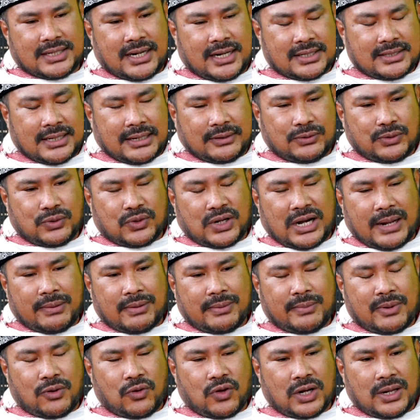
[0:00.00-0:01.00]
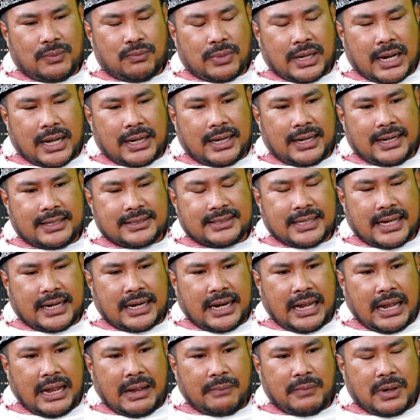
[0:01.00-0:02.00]
salah satu kenapa Bang Onim berada di
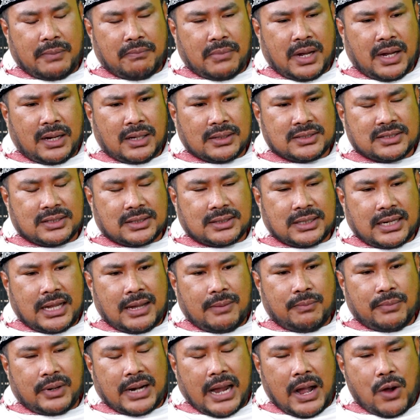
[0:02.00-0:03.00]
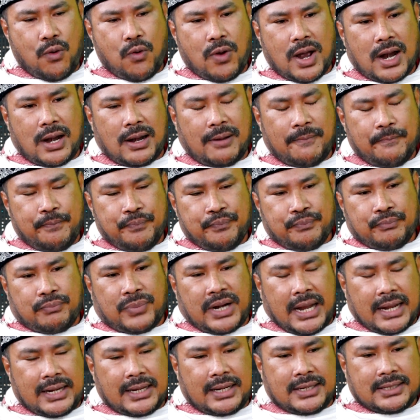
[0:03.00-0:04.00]
sana. Memang setelah berawal
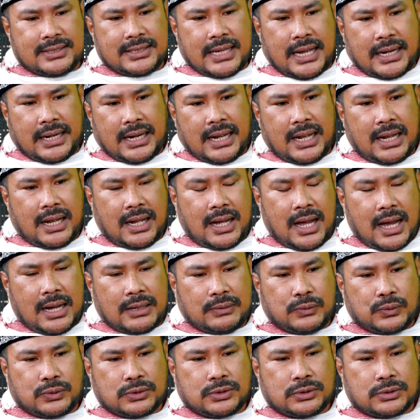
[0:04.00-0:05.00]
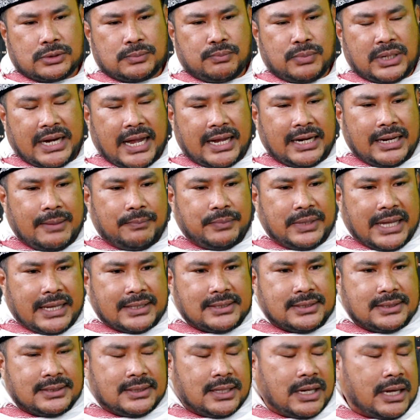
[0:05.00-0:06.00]
berada di sana harus
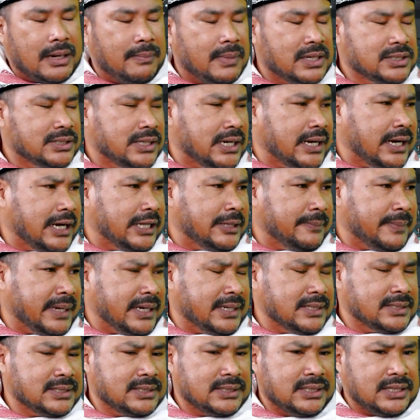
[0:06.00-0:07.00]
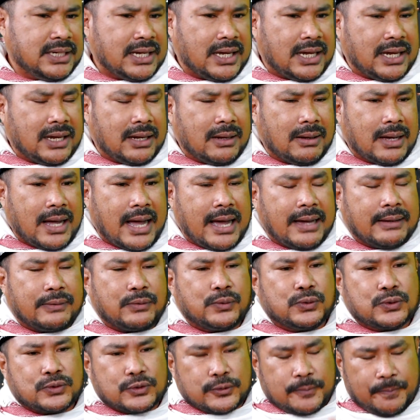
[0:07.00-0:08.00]
beradaptasi dengan masyarakat Palestina,
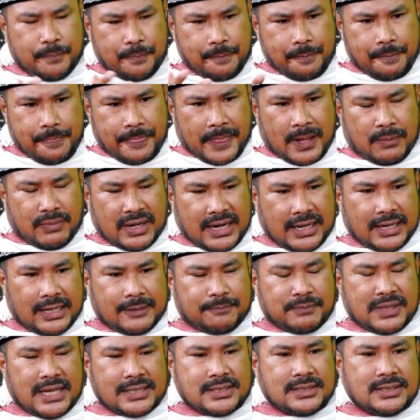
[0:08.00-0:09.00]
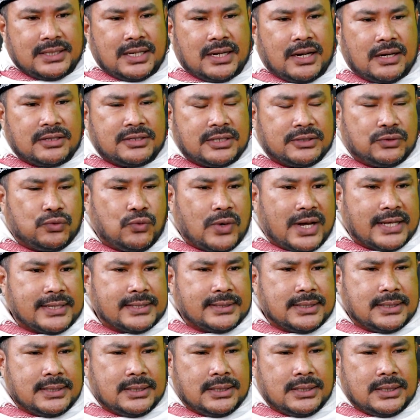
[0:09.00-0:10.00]
harus beradaptasi dengan
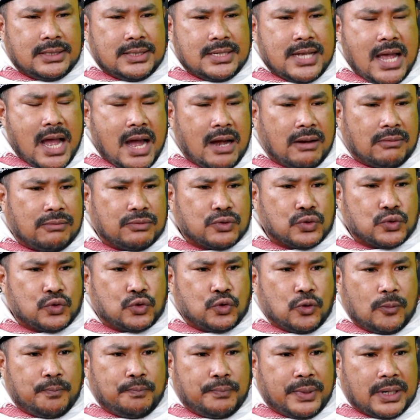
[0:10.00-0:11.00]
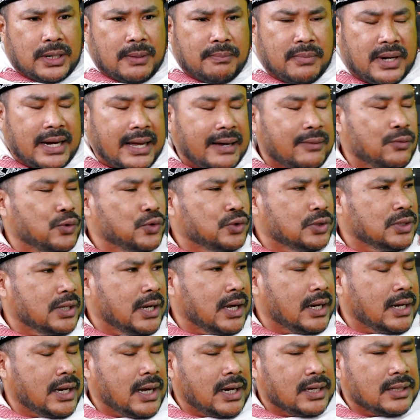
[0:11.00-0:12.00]
situasi yang super
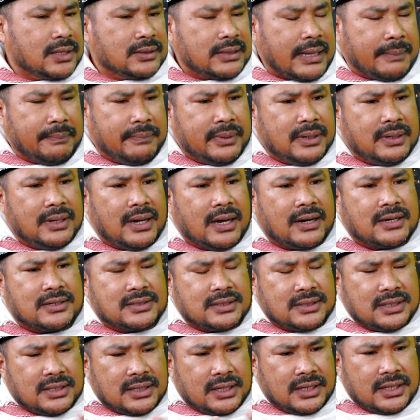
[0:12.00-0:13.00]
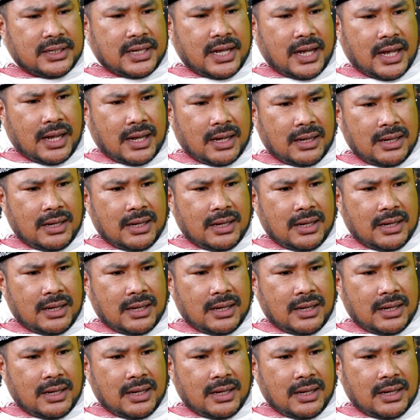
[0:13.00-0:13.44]
menakutkan. Nah, hmm. Tetapi dengan sendirinya,